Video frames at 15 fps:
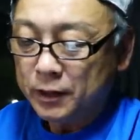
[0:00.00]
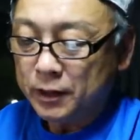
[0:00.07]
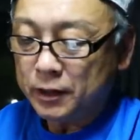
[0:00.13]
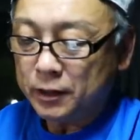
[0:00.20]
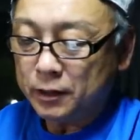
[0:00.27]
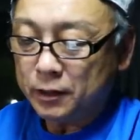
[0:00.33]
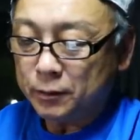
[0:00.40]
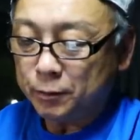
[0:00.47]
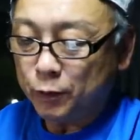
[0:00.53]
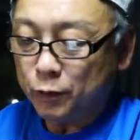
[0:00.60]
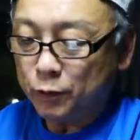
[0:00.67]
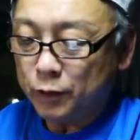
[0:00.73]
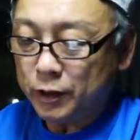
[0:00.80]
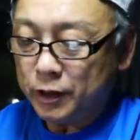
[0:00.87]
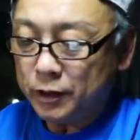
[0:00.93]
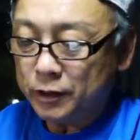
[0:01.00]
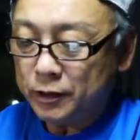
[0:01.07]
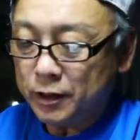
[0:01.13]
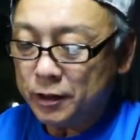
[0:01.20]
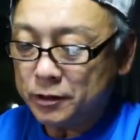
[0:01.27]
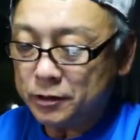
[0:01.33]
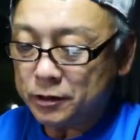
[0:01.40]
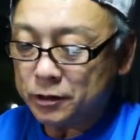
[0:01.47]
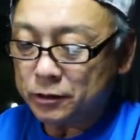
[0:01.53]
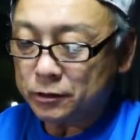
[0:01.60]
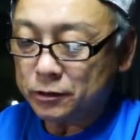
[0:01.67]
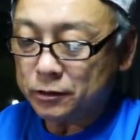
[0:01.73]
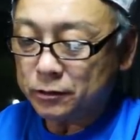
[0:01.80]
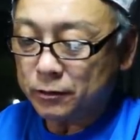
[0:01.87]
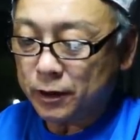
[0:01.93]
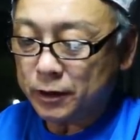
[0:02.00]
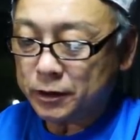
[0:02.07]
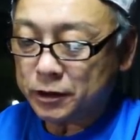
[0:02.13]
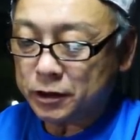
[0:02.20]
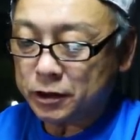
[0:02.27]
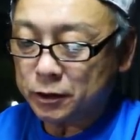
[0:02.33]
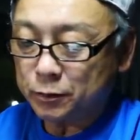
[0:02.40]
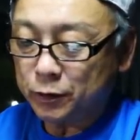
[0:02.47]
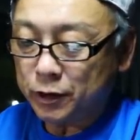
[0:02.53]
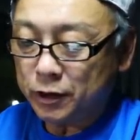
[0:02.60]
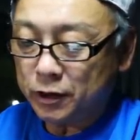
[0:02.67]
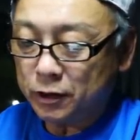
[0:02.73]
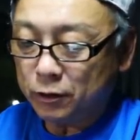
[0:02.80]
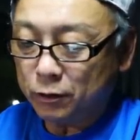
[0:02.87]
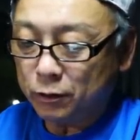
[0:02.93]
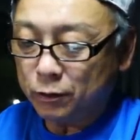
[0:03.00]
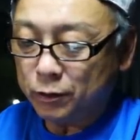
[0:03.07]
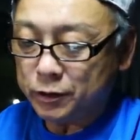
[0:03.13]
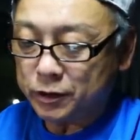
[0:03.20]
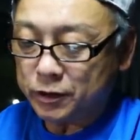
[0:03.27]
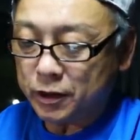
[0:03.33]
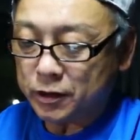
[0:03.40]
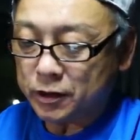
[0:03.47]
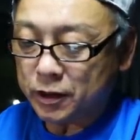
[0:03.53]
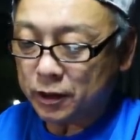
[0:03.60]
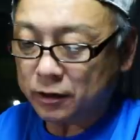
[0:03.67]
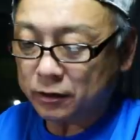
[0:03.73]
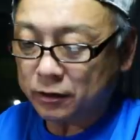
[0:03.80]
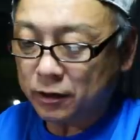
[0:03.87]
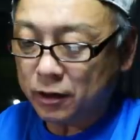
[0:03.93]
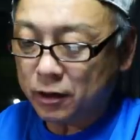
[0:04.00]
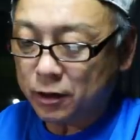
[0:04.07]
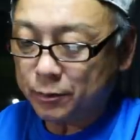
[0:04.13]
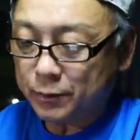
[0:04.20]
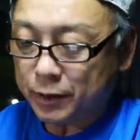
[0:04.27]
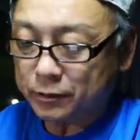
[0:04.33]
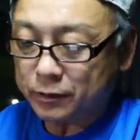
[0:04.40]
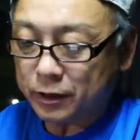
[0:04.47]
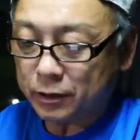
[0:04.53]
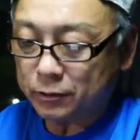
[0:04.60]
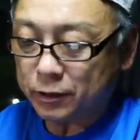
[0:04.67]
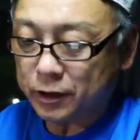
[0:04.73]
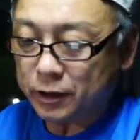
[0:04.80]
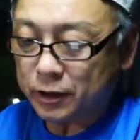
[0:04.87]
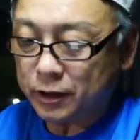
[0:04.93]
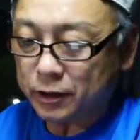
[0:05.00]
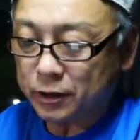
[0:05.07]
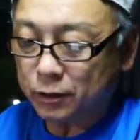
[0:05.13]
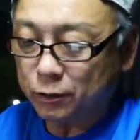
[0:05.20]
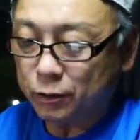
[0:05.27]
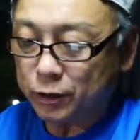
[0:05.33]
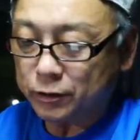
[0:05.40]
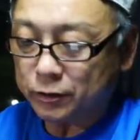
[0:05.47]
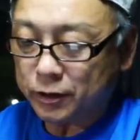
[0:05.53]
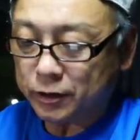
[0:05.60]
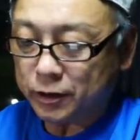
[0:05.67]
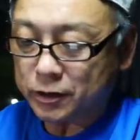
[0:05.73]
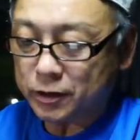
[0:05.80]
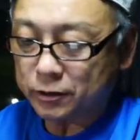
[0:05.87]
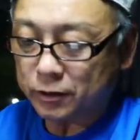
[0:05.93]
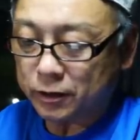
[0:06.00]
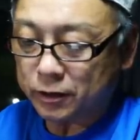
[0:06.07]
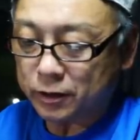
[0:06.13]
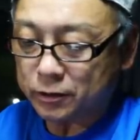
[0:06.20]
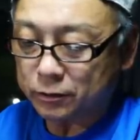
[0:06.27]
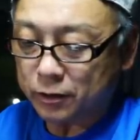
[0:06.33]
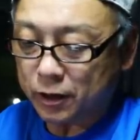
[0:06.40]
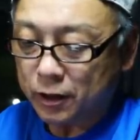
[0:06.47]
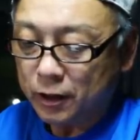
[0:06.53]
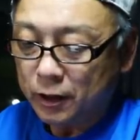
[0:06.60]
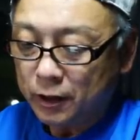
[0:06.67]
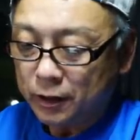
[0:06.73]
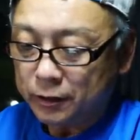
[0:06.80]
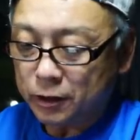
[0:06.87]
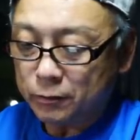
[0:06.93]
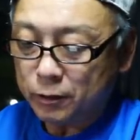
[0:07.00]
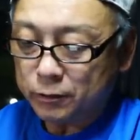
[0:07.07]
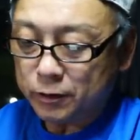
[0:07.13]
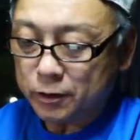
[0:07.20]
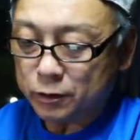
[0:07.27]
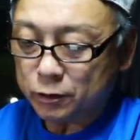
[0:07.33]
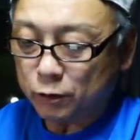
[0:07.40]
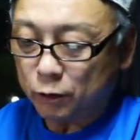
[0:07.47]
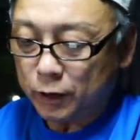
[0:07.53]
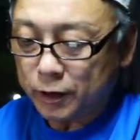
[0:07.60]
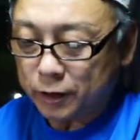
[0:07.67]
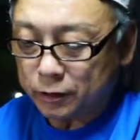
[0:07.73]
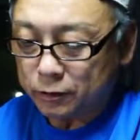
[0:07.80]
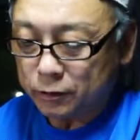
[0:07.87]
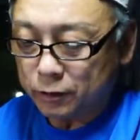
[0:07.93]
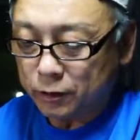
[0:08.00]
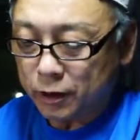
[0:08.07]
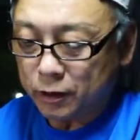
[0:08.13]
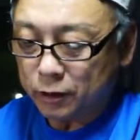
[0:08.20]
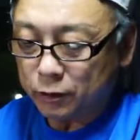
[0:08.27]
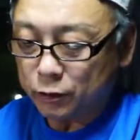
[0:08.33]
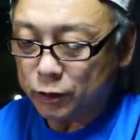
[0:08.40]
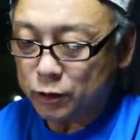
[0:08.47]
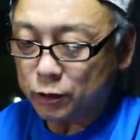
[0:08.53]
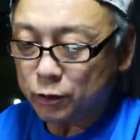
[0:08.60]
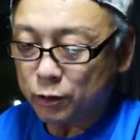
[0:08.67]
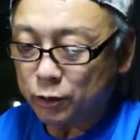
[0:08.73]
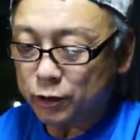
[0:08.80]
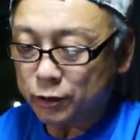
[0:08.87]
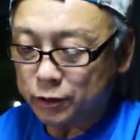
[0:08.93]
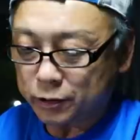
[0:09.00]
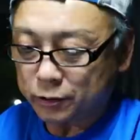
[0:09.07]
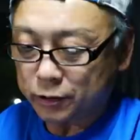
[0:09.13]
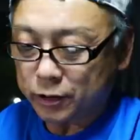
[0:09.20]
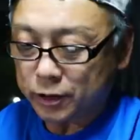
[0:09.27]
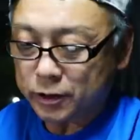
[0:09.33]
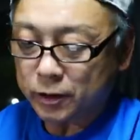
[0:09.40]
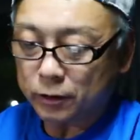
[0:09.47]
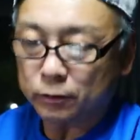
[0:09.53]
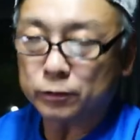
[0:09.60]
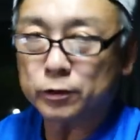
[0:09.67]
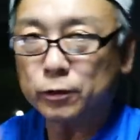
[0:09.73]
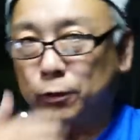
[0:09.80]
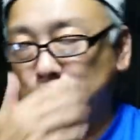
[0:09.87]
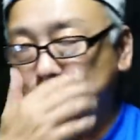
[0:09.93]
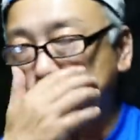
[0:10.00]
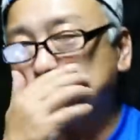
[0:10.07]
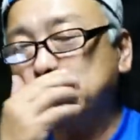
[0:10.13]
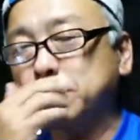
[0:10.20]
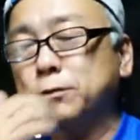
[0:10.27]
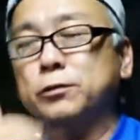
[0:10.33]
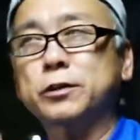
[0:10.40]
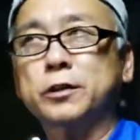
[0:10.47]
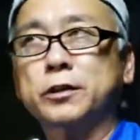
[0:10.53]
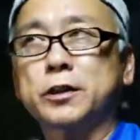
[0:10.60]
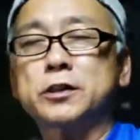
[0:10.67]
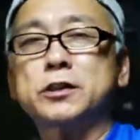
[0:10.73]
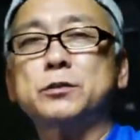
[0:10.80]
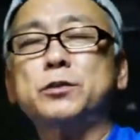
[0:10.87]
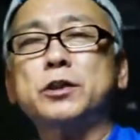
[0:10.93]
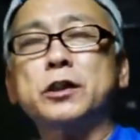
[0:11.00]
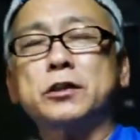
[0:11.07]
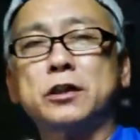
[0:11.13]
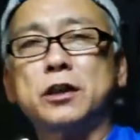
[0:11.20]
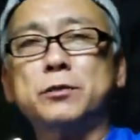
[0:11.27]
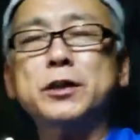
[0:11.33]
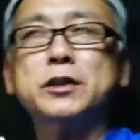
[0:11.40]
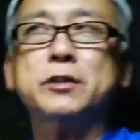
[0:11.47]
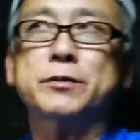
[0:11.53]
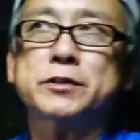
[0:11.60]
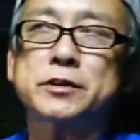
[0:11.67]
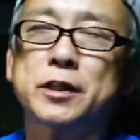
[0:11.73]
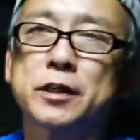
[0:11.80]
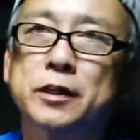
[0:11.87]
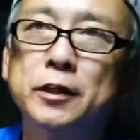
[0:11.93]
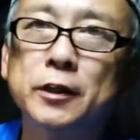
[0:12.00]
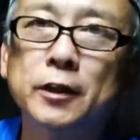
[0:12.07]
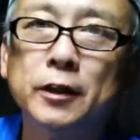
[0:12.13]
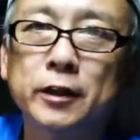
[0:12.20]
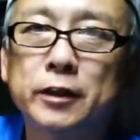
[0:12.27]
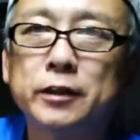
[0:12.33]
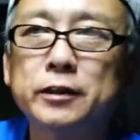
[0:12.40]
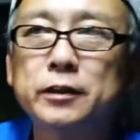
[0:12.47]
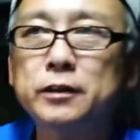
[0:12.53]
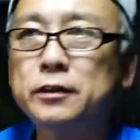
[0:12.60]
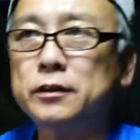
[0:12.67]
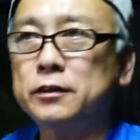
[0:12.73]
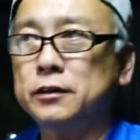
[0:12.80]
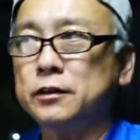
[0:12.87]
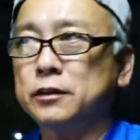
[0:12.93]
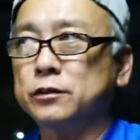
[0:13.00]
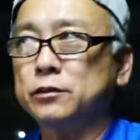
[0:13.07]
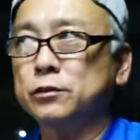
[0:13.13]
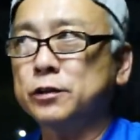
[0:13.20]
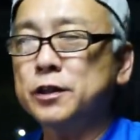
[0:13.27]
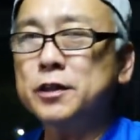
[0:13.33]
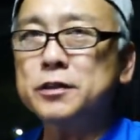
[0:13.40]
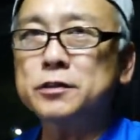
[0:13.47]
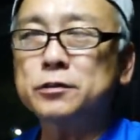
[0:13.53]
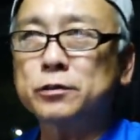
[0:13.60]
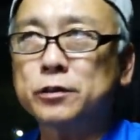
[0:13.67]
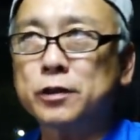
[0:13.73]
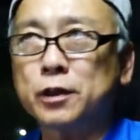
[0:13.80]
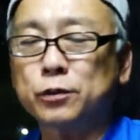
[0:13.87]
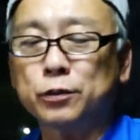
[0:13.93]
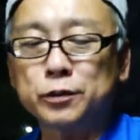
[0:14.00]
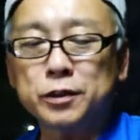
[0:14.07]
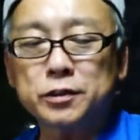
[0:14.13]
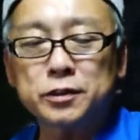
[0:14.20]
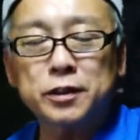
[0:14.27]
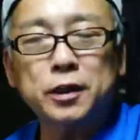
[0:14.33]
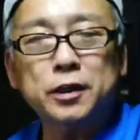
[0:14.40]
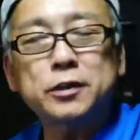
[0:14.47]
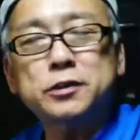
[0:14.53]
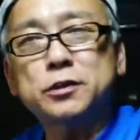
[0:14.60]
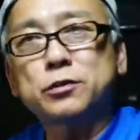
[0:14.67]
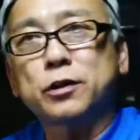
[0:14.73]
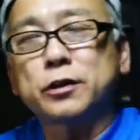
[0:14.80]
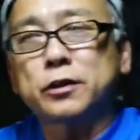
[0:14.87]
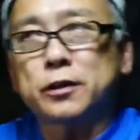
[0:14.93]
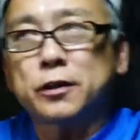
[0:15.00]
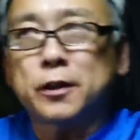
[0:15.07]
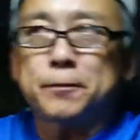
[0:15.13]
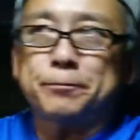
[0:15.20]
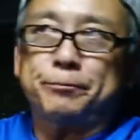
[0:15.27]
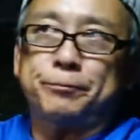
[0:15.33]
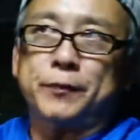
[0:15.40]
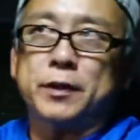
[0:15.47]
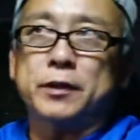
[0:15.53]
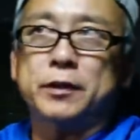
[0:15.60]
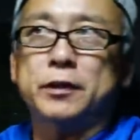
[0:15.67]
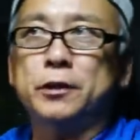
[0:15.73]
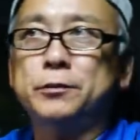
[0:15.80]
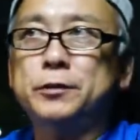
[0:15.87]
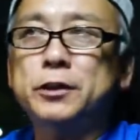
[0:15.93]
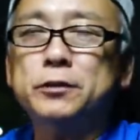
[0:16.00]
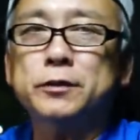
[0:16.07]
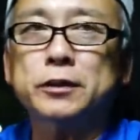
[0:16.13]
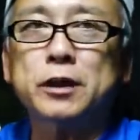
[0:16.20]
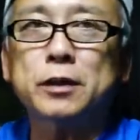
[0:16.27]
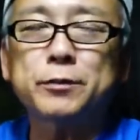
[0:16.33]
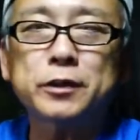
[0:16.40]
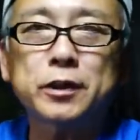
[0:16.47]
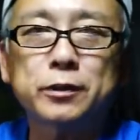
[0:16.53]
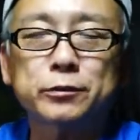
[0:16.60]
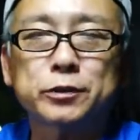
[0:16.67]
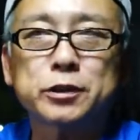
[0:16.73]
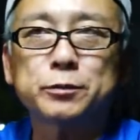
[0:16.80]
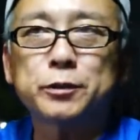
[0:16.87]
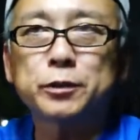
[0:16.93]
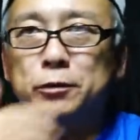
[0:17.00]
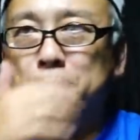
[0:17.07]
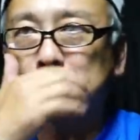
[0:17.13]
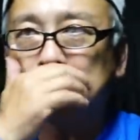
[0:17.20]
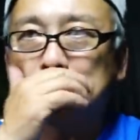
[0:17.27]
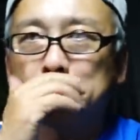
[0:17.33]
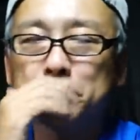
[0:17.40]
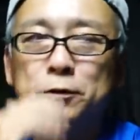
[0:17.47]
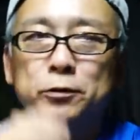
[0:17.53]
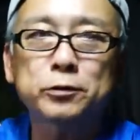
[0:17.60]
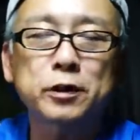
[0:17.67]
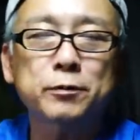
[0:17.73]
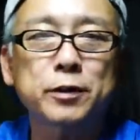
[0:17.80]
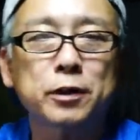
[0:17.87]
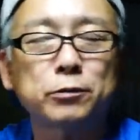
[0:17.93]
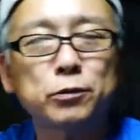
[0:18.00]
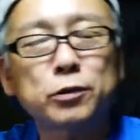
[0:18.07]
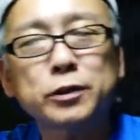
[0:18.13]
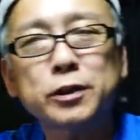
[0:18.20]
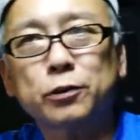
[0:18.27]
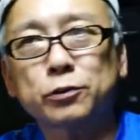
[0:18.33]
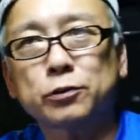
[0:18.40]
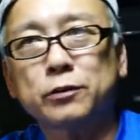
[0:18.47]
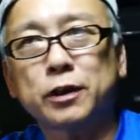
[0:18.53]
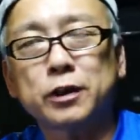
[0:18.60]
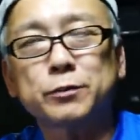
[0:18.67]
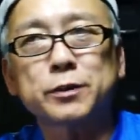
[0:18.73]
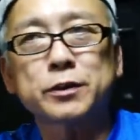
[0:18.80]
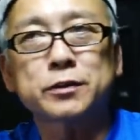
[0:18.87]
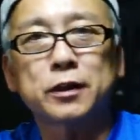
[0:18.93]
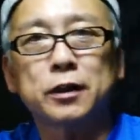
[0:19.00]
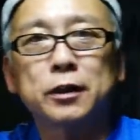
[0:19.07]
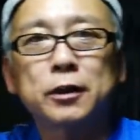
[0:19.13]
えー、望遠レンズは絞りに応じてシャッター幕からの光が多くなったり小さくなったりするので、銀幕レンズ壊れてる、えー、よろしくご教授くださいってこと。おそらくこれね、絞りが粘ってますね。えー、っと、レンズのね、取り付け位置とかでね、え FD はたまにあの、絞りの連動レバーが動かないことはありますが、